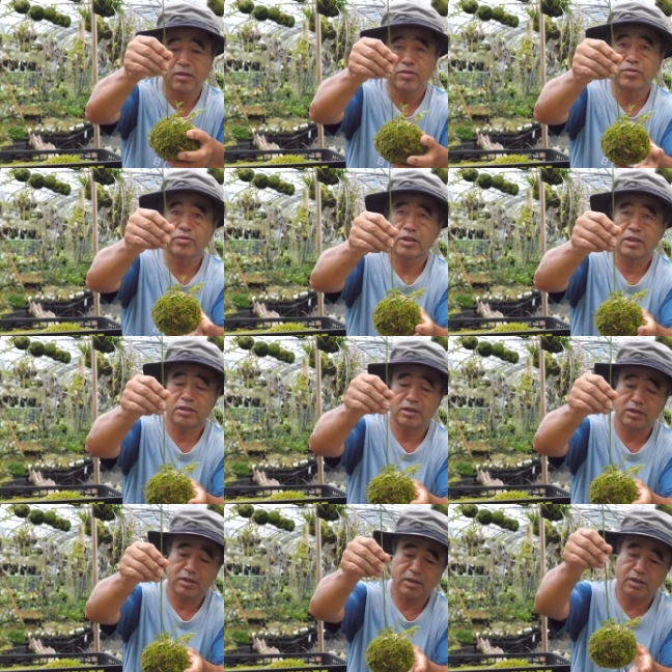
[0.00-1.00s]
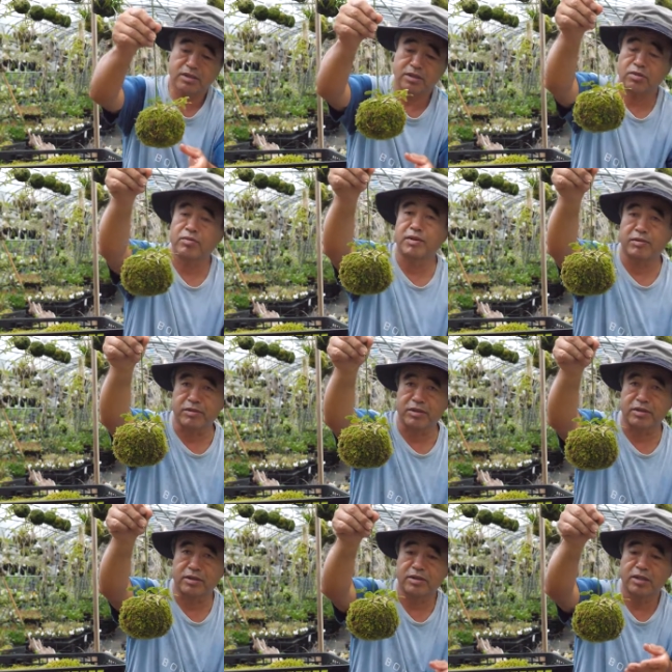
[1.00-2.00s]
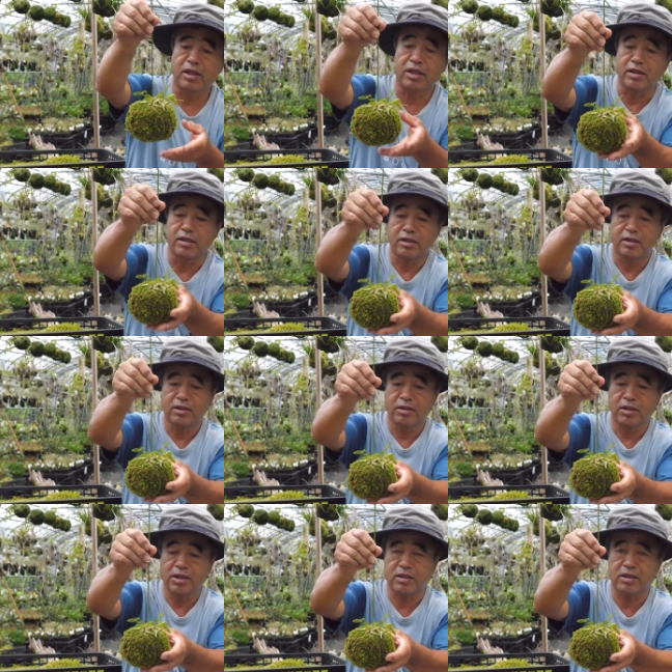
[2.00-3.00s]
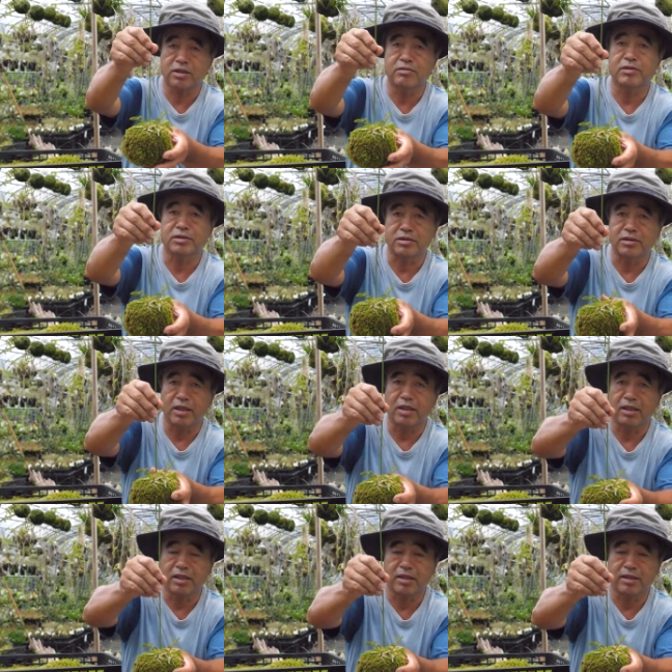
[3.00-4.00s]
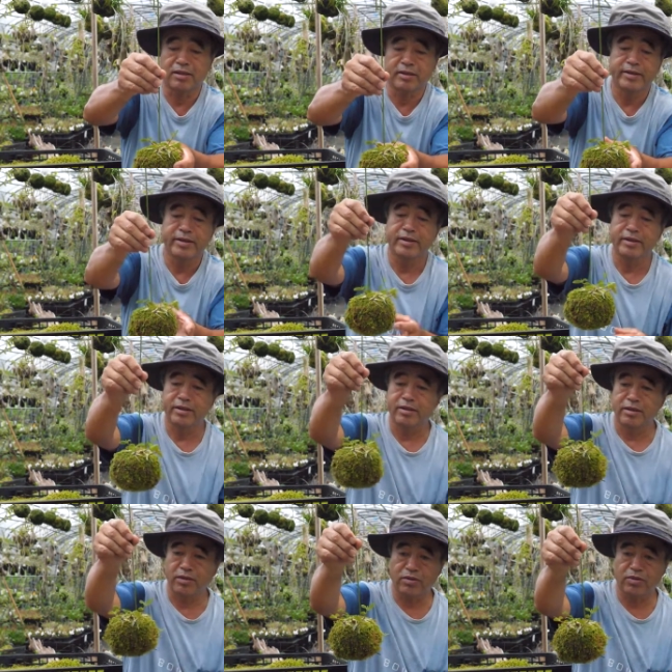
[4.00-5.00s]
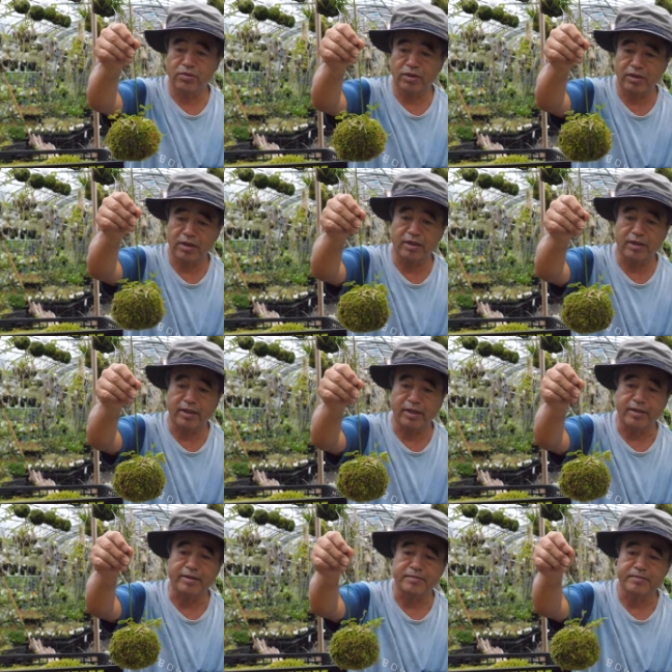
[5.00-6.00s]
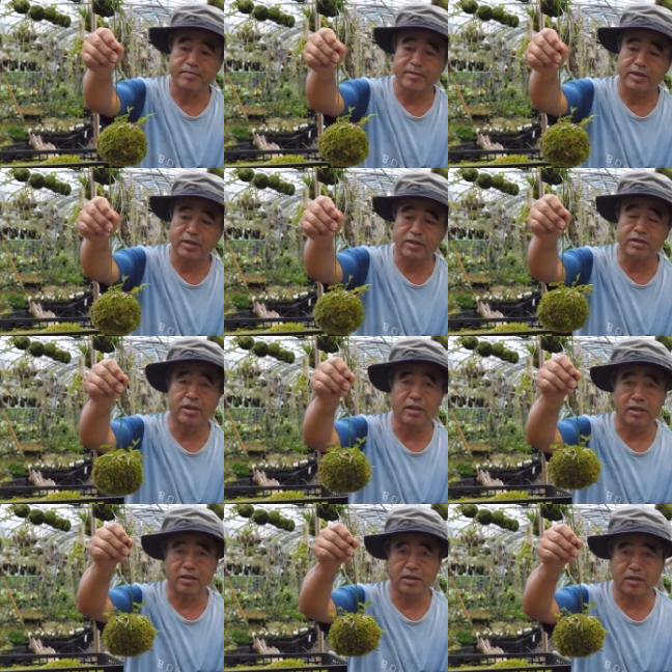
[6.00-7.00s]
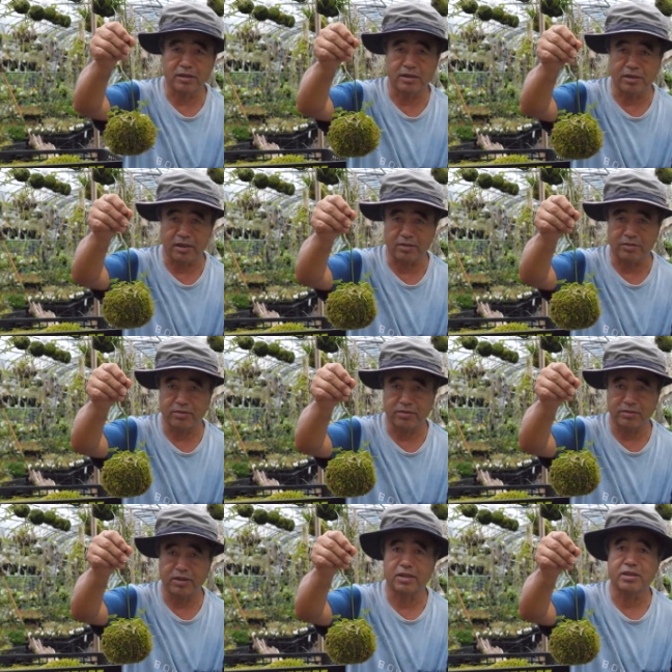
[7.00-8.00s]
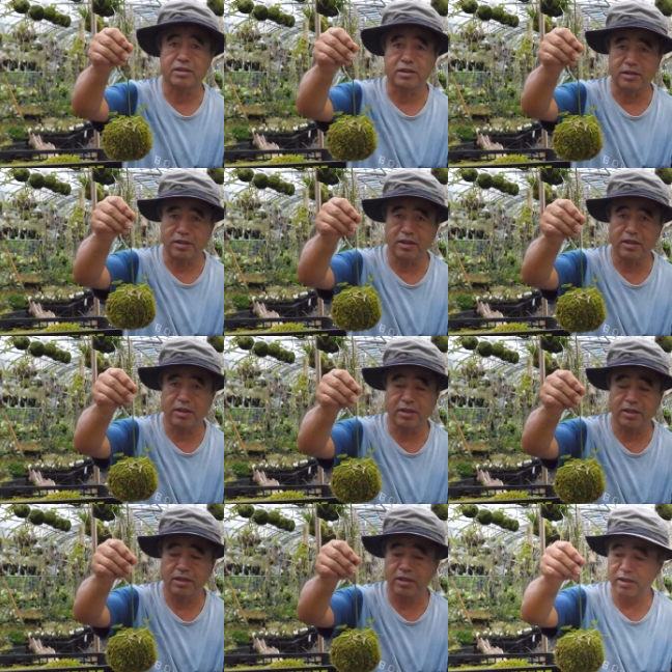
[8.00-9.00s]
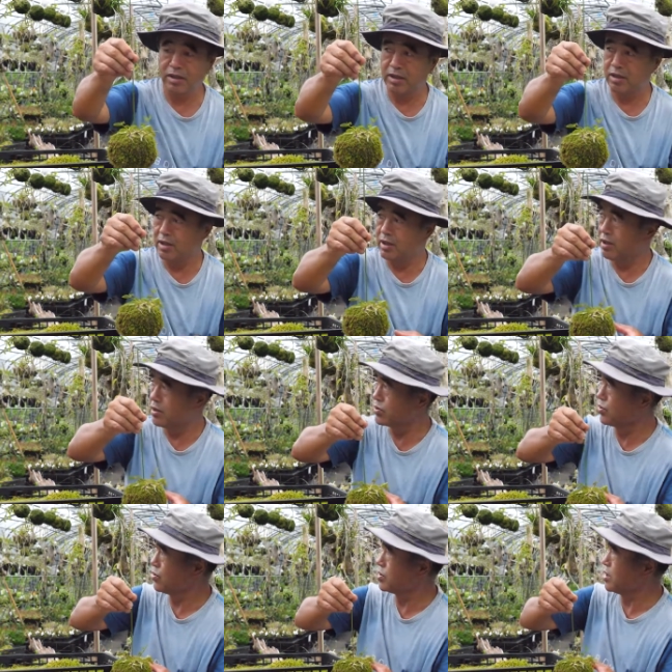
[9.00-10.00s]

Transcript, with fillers: こういうか形で止まります、はい、で安定しますんででこれで、はい、1年管理してやるっていう形ですねそう